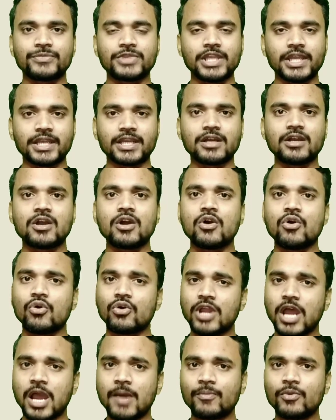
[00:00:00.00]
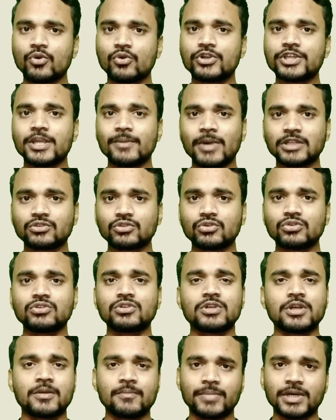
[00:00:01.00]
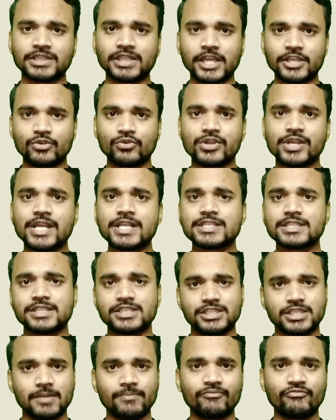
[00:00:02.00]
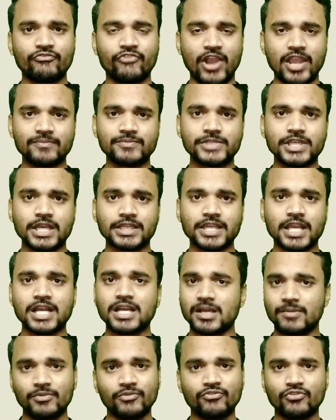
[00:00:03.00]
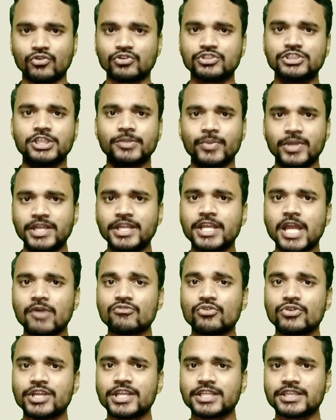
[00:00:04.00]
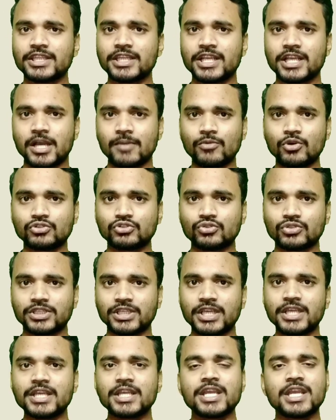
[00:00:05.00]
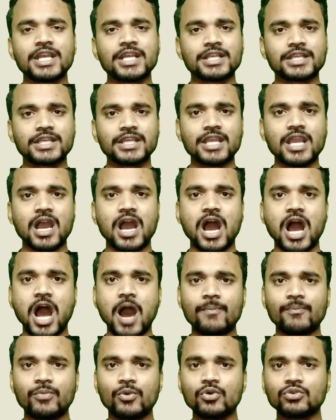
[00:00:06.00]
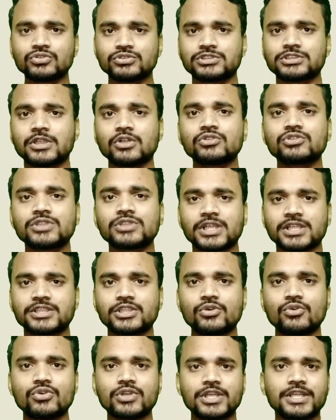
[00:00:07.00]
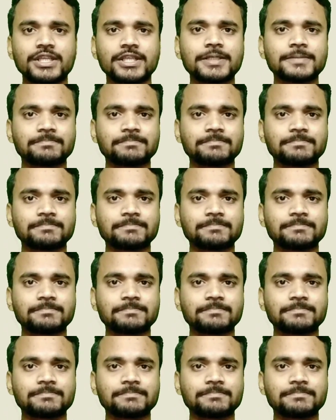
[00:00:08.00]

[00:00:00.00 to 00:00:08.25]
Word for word: देन और आप लोग को ये बात तो पता ही होगी गाइस कि जब जी आ जाएगा अभी जी में ही डाउनलोडिंग इतनी कम हो चुकी है कि आप लोग सोच सकते हो कि